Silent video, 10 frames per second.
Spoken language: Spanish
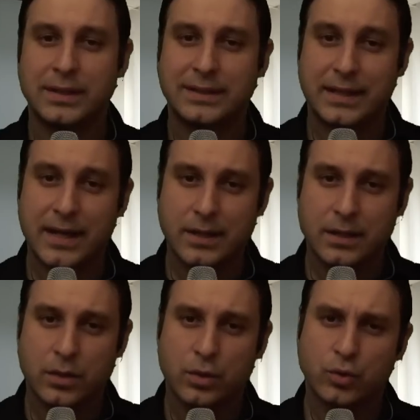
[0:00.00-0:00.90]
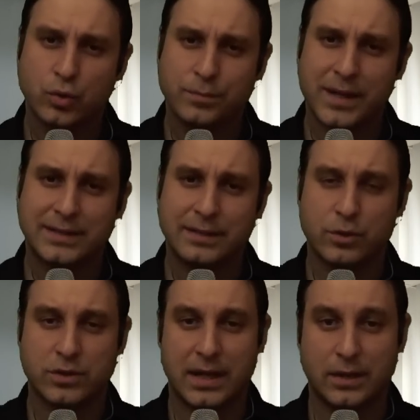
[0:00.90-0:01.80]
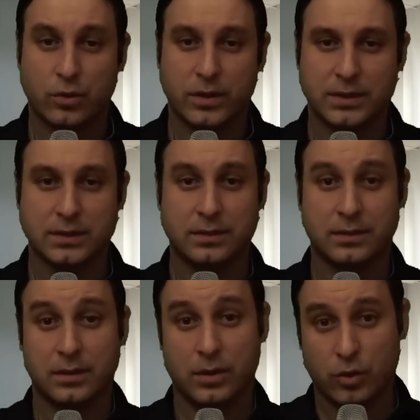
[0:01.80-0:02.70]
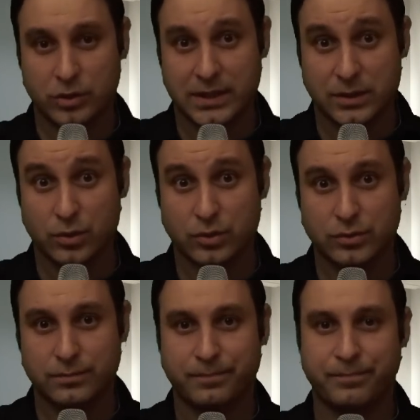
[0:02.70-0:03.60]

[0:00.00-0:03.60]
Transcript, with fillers: serán sus máximos delatores, los gestos.